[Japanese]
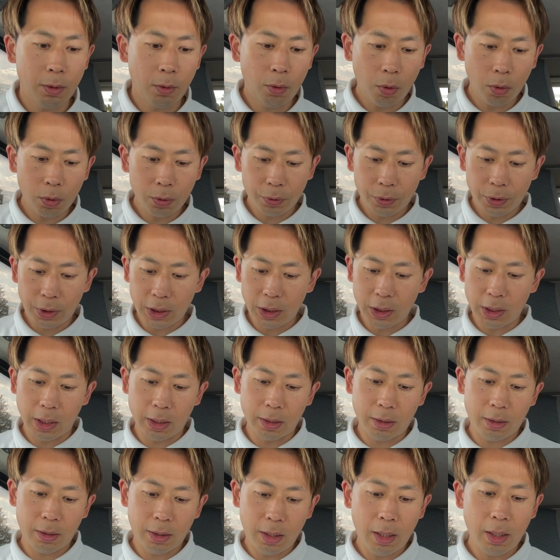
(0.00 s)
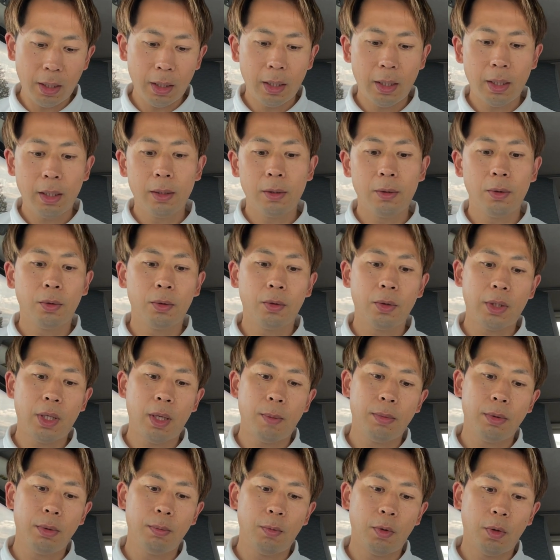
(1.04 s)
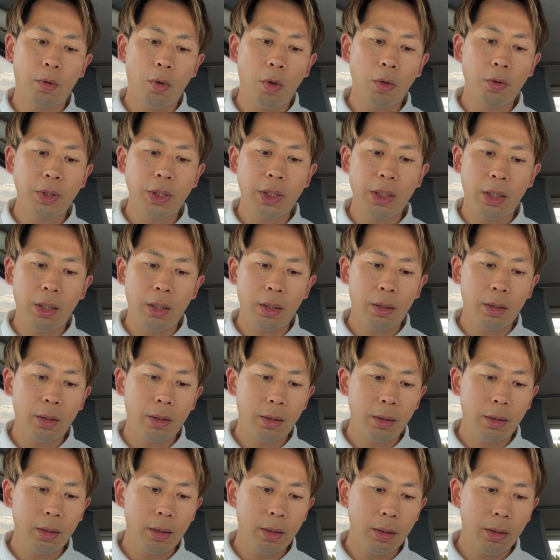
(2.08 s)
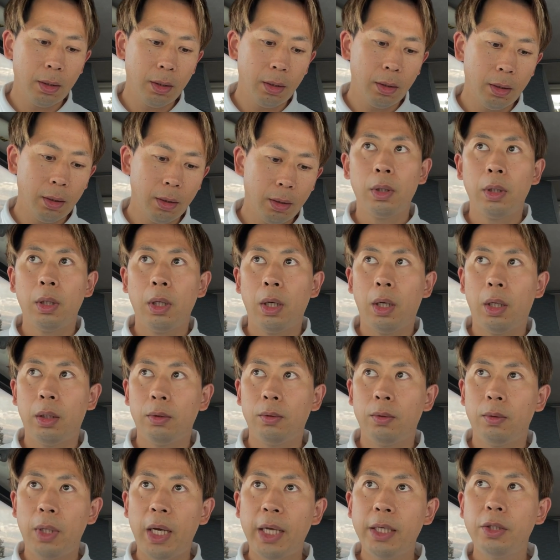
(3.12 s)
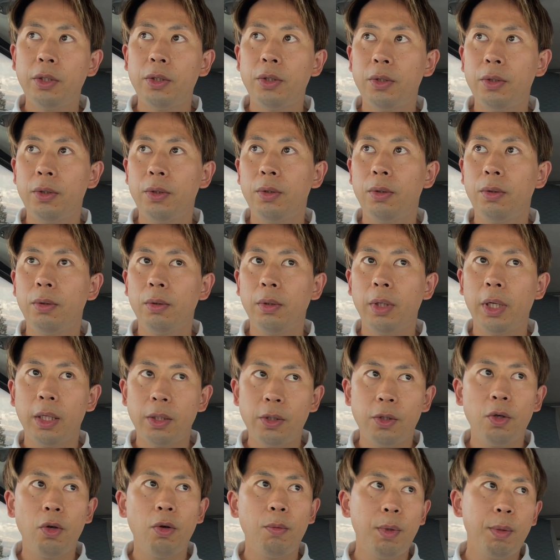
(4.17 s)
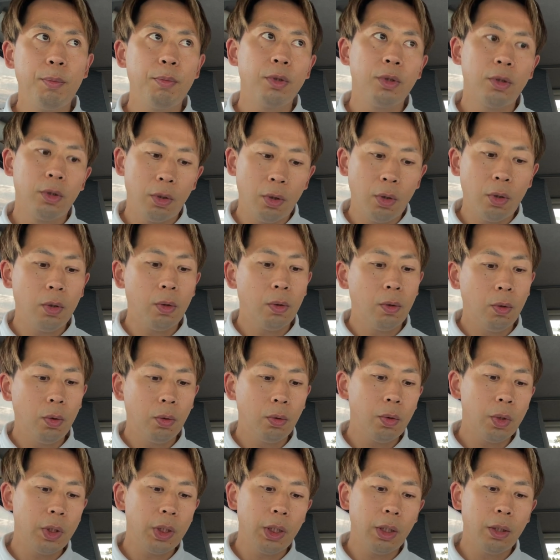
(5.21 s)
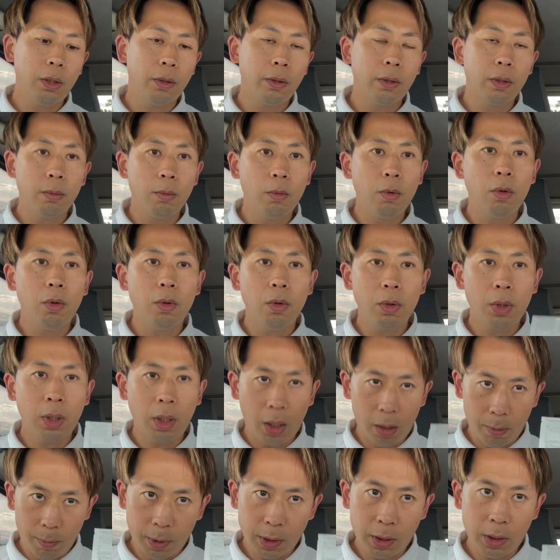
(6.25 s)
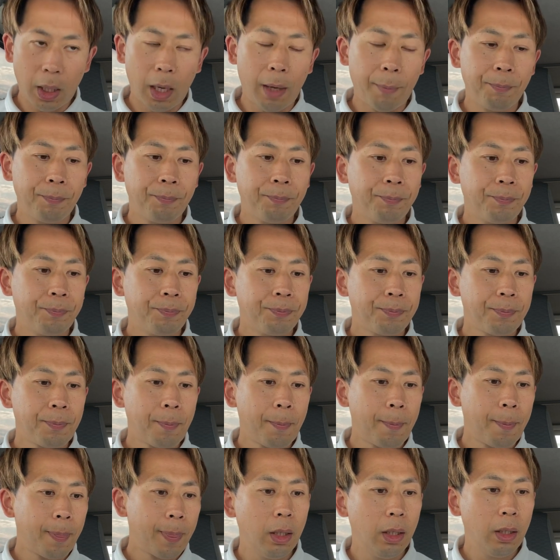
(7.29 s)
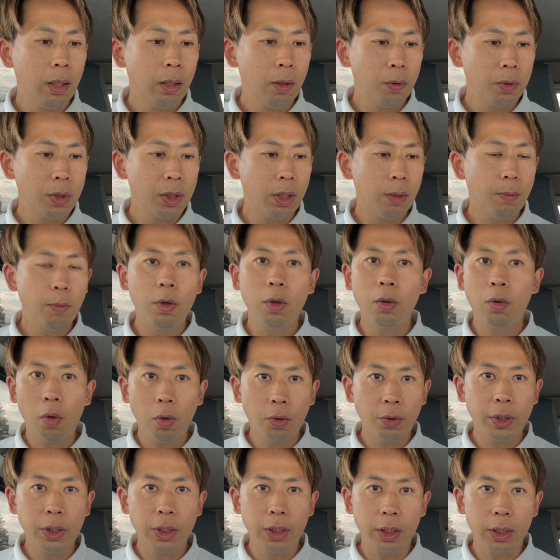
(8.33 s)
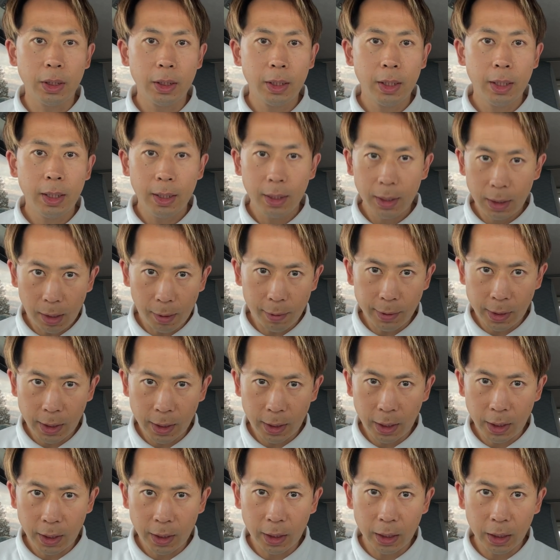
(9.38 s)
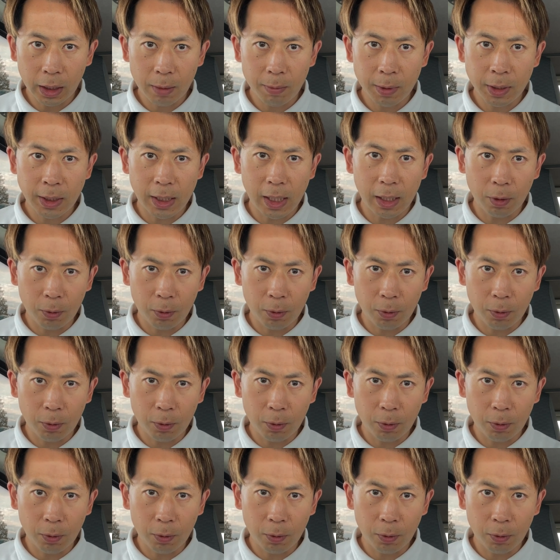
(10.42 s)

極地ですね。ロト7も極地。あの、来週の月曜日分のロト6も買いました。こちらも極地。買わせていただきました。